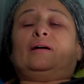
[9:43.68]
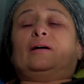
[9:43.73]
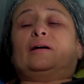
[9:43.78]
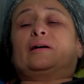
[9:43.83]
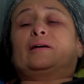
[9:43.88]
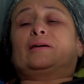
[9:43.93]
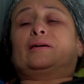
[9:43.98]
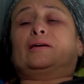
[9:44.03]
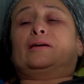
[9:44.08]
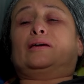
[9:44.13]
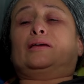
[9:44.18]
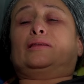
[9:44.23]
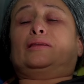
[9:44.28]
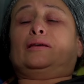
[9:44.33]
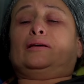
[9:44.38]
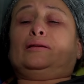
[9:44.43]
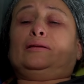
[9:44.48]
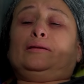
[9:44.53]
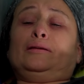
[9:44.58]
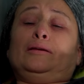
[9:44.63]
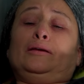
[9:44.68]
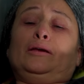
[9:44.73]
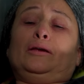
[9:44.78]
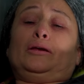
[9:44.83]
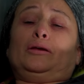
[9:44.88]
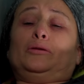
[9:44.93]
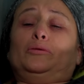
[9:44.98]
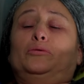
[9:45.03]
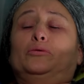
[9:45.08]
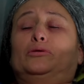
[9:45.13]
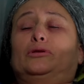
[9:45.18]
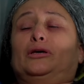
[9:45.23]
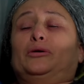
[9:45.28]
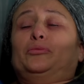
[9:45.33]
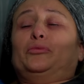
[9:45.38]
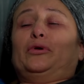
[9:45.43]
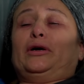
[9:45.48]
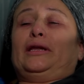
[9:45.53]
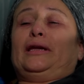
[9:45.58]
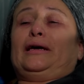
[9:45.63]
Ay, hijita, tú
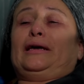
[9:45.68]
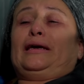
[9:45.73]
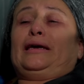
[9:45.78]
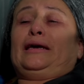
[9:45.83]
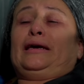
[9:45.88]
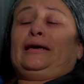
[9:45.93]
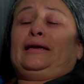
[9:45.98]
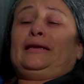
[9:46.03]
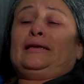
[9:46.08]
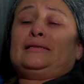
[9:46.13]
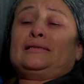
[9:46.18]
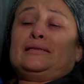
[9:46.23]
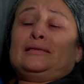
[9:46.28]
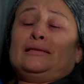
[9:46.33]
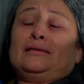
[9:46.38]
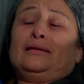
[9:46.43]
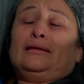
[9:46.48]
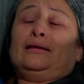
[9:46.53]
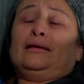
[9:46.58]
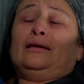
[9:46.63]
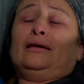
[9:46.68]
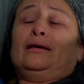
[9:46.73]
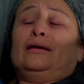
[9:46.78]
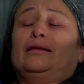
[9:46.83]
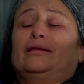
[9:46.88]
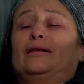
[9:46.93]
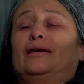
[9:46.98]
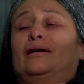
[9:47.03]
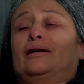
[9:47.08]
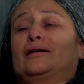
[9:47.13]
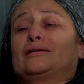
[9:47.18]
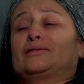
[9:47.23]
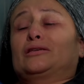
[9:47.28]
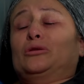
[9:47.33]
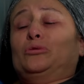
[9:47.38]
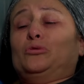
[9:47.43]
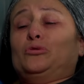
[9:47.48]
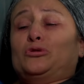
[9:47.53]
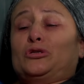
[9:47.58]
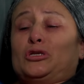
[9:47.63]
tan buena que eres. Dejaste
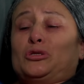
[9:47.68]
tus